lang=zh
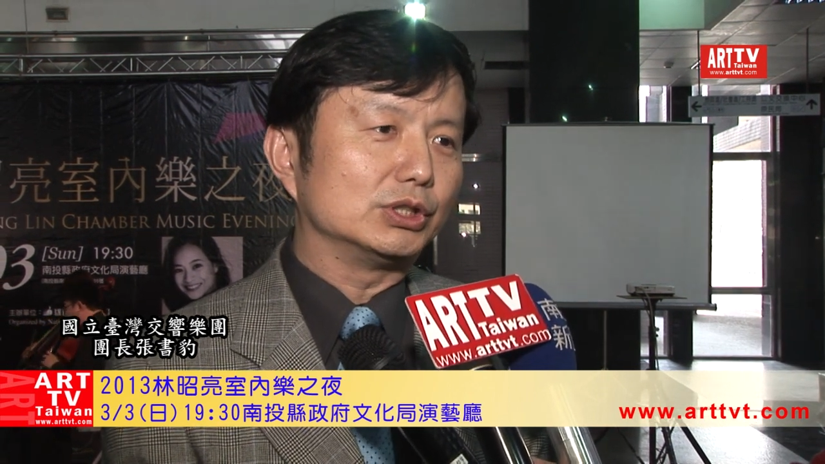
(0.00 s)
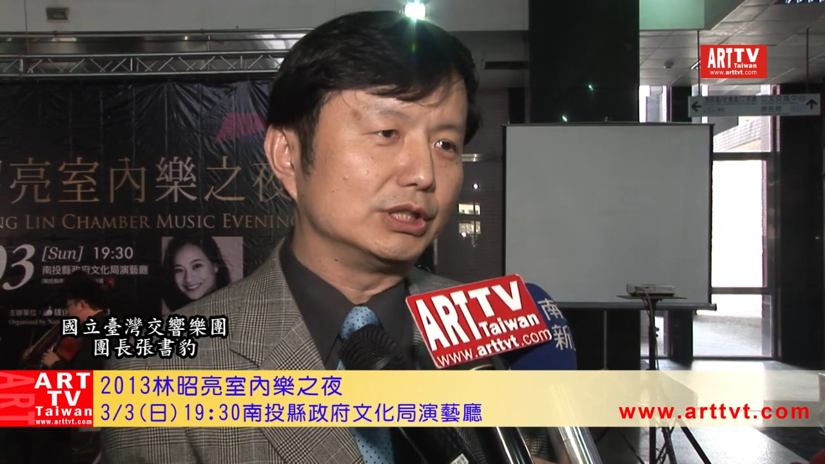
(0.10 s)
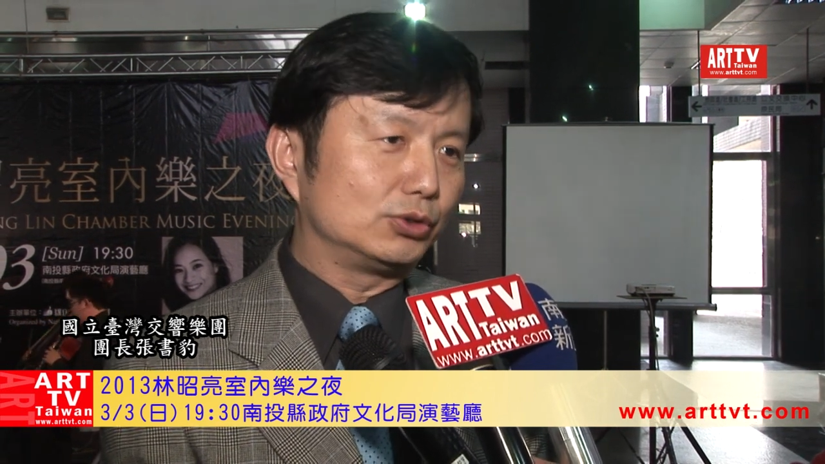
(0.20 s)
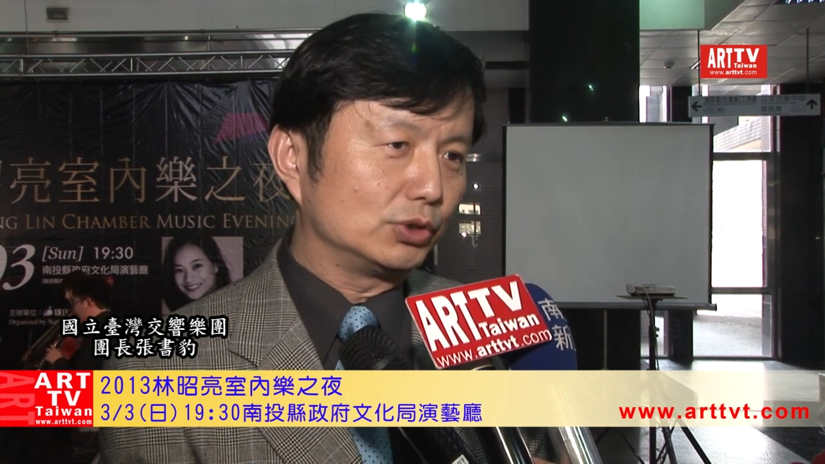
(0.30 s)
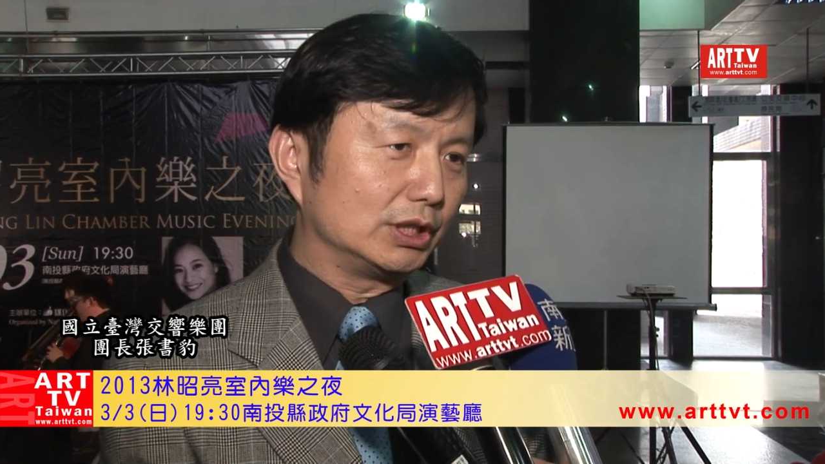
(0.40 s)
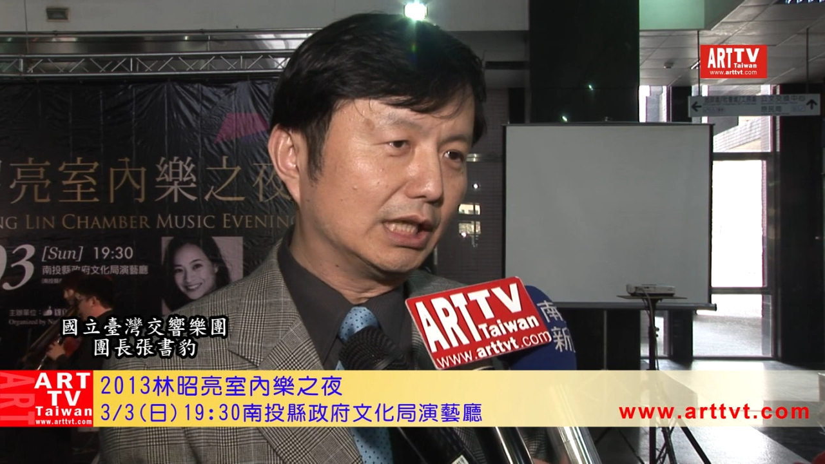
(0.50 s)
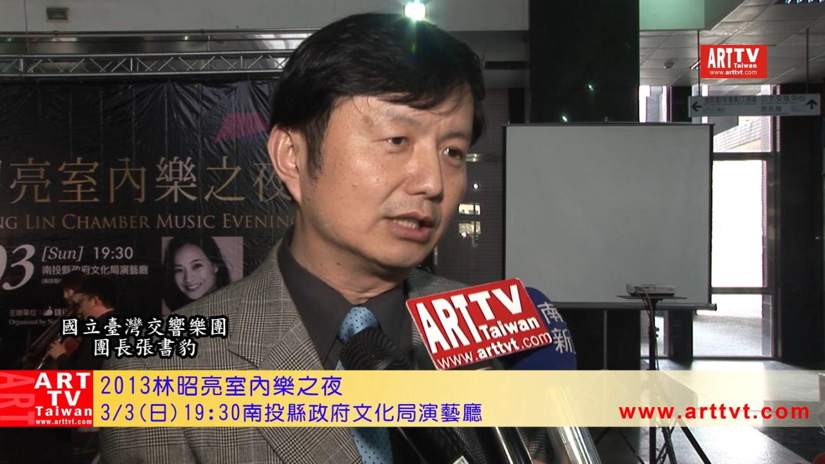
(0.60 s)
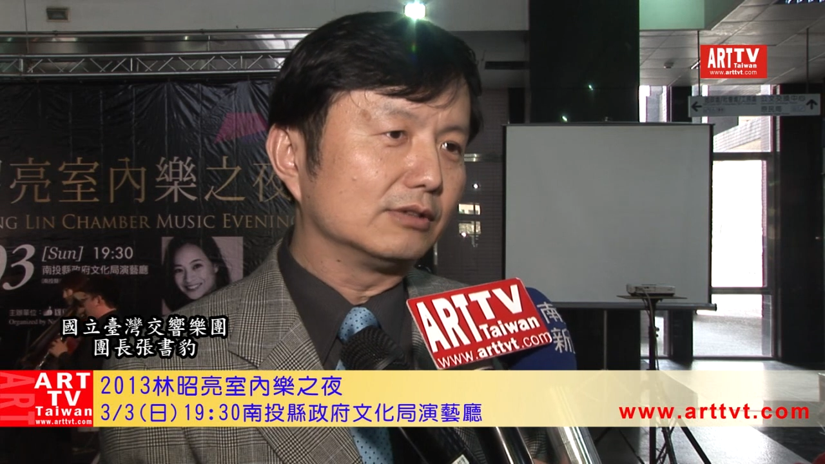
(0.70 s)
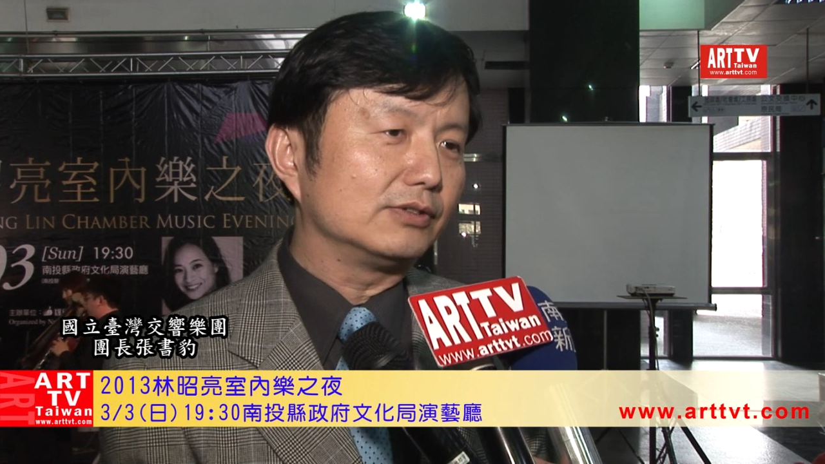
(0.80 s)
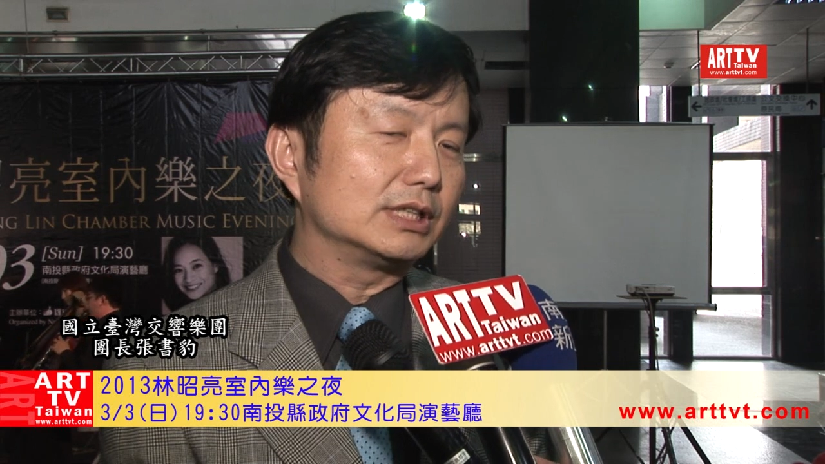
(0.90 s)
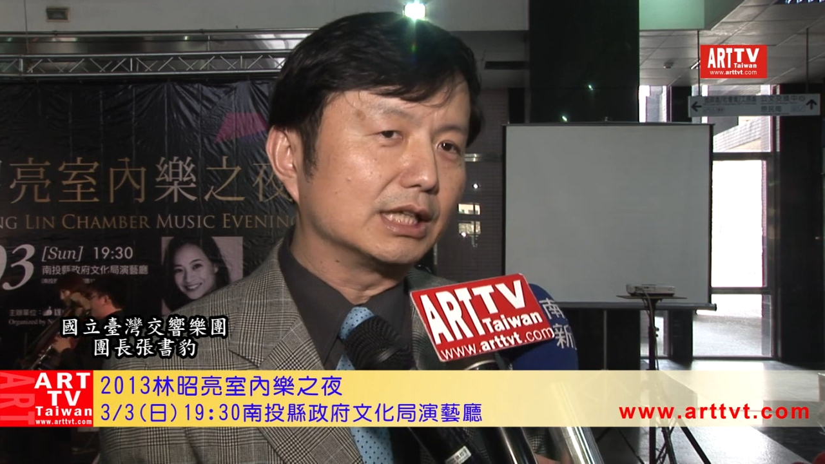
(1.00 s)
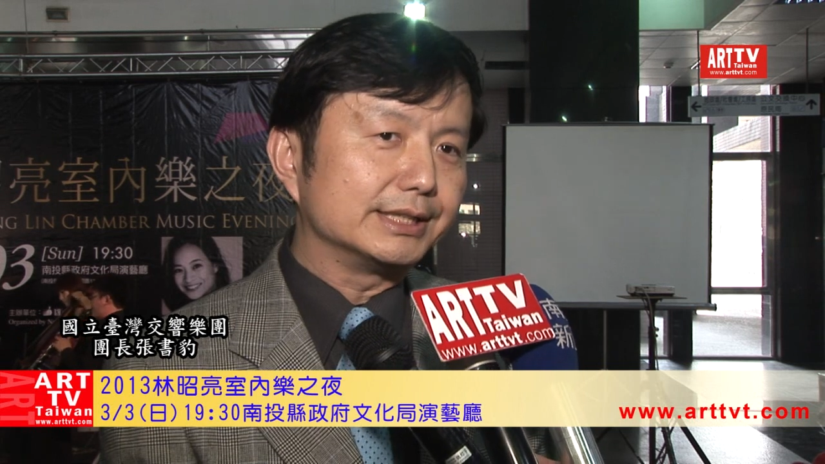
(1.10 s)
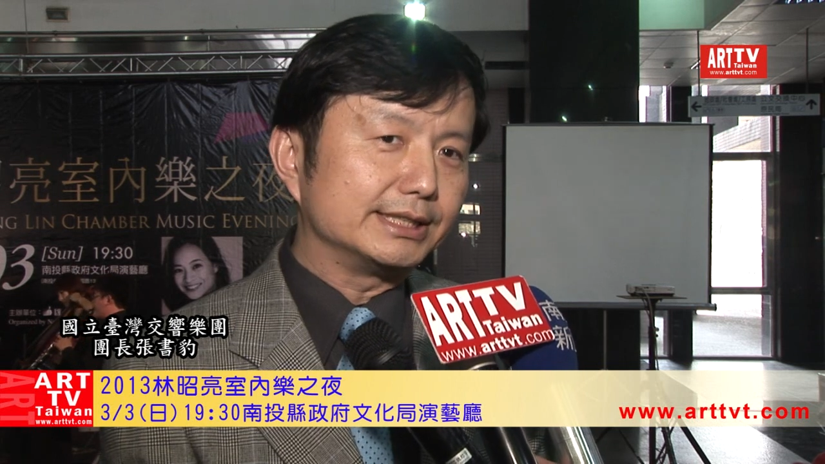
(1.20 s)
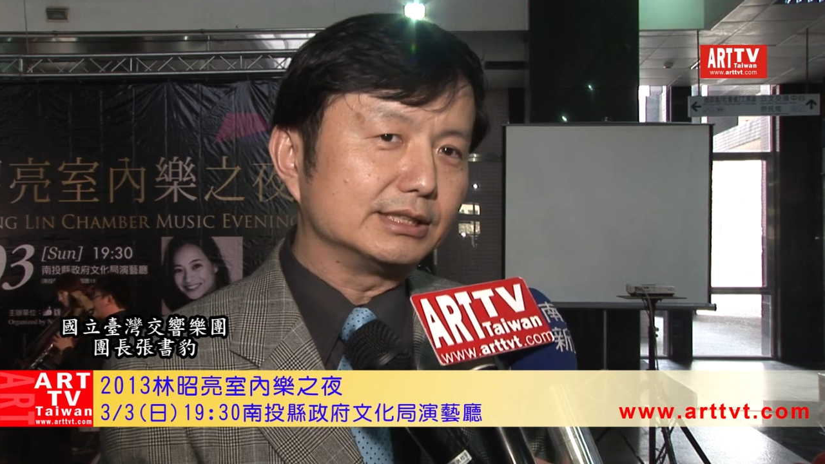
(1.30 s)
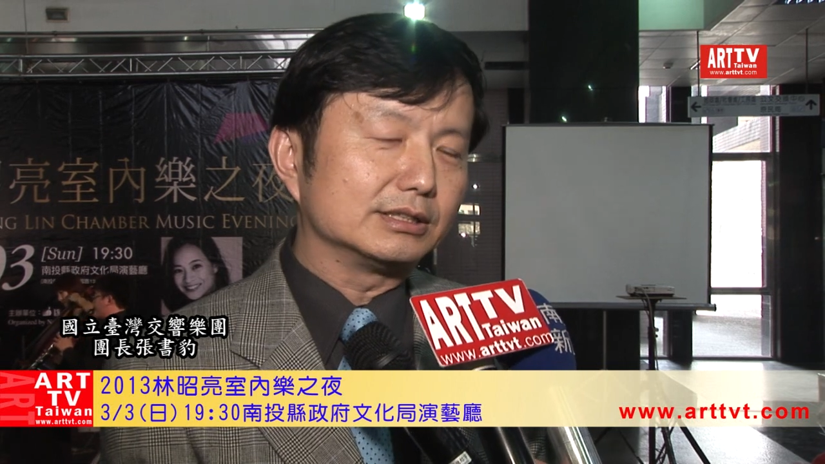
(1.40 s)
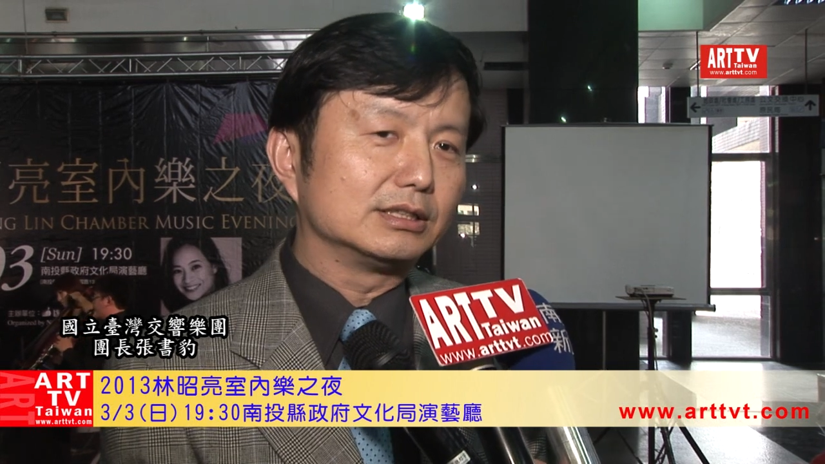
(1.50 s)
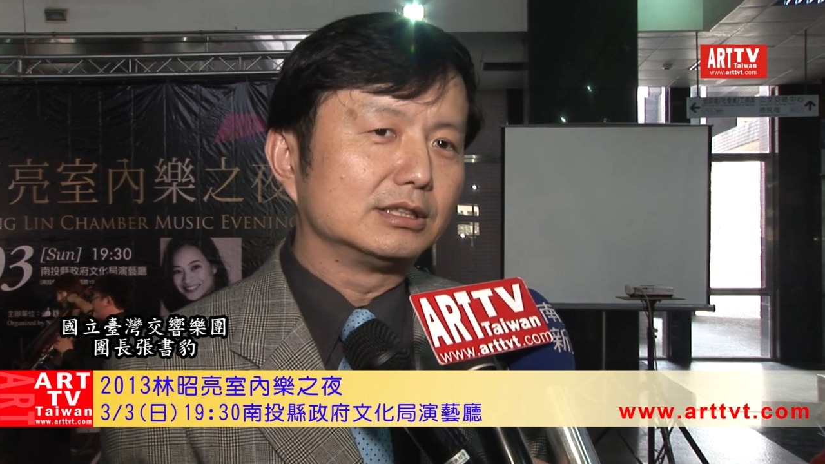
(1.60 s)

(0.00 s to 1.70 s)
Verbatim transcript: 离距离南投非常的近。